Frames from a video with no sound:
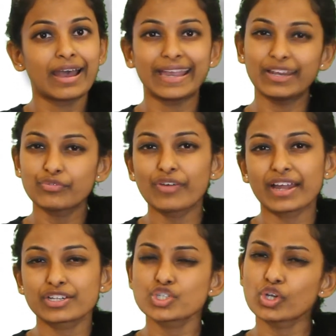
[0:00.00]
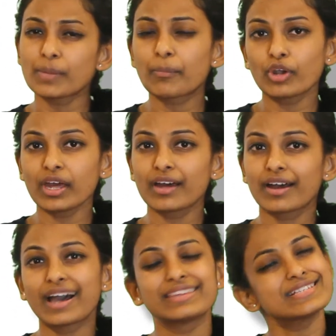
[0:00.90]
இன்ஃபேக்ட் சொல்லப்போனால்
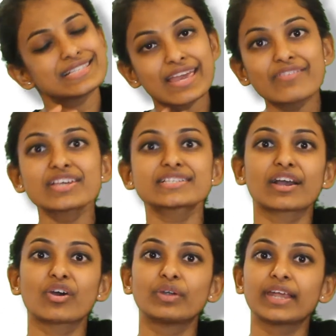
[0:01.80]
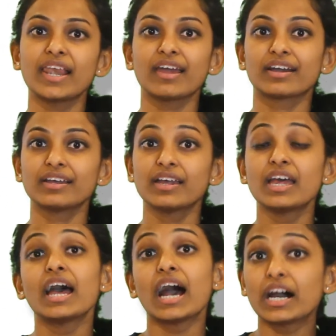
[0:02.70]
அது சேவிங்ஸ் அக்கௌண்ட்டே இல்லைங்க
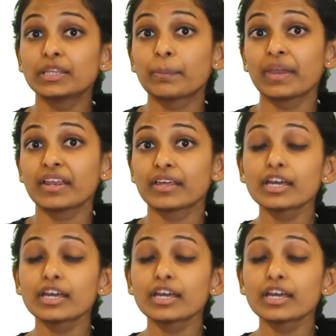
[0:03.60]
அது பேர்